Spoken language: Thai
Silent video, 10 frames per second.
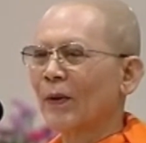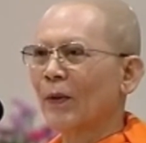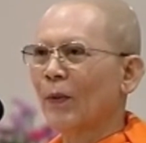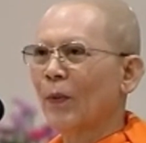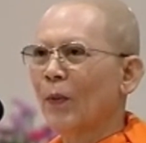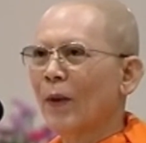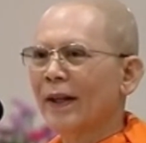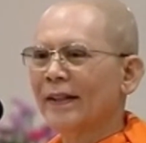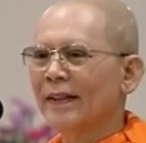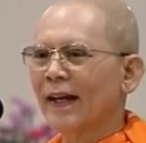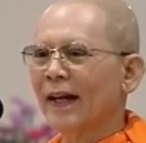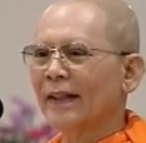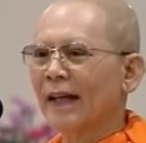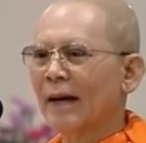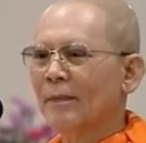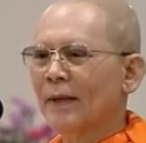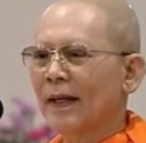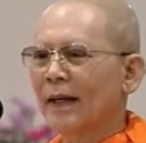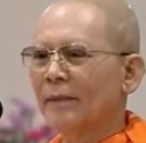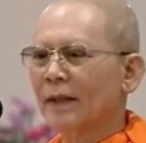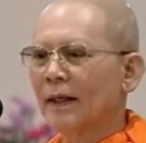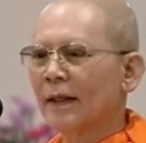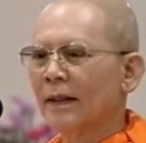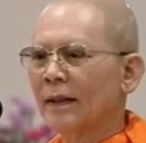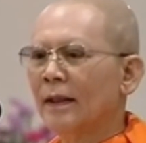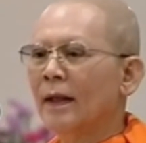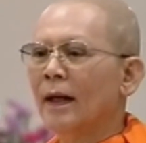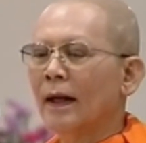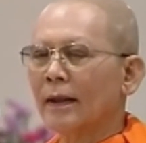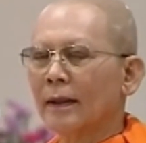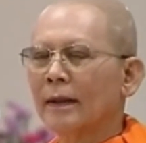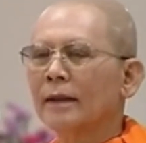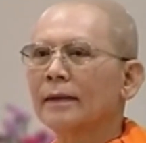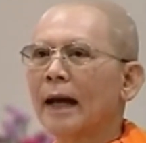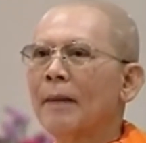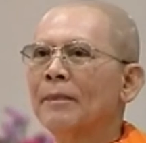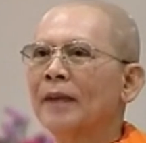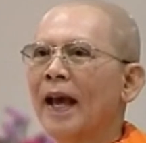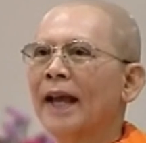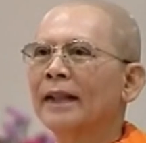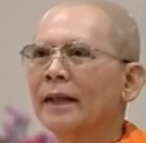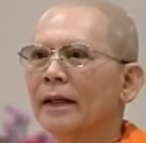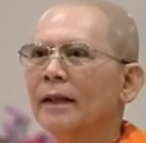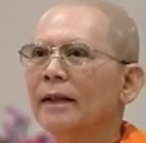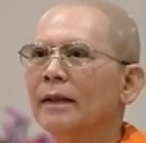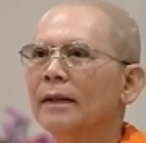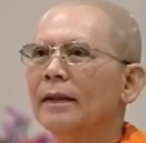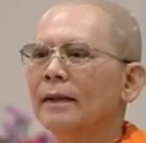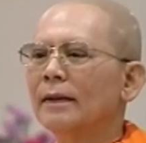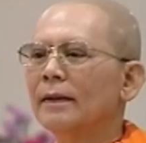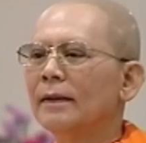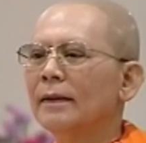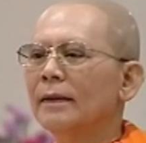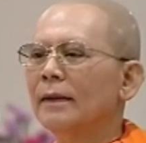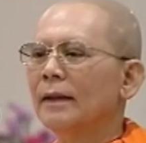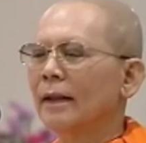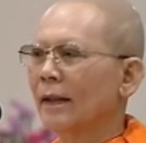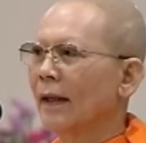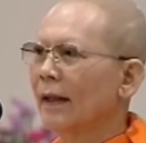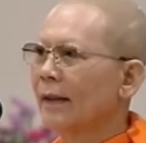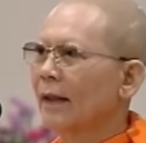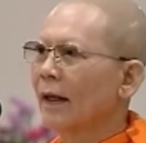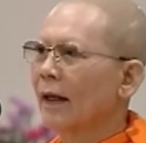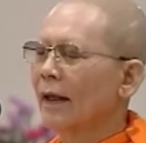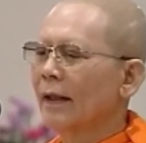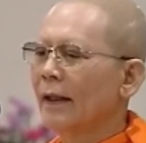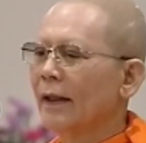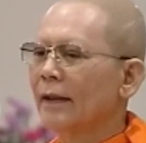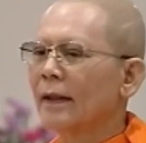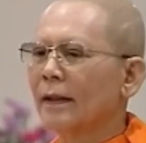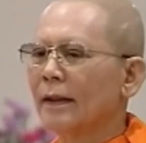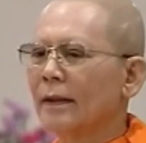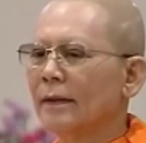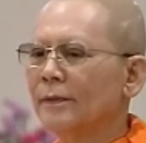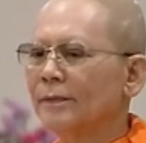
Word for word: ควรจะทำให้กับเธอ หรือทำแทนเธอ ในตอนนี้ก็คือ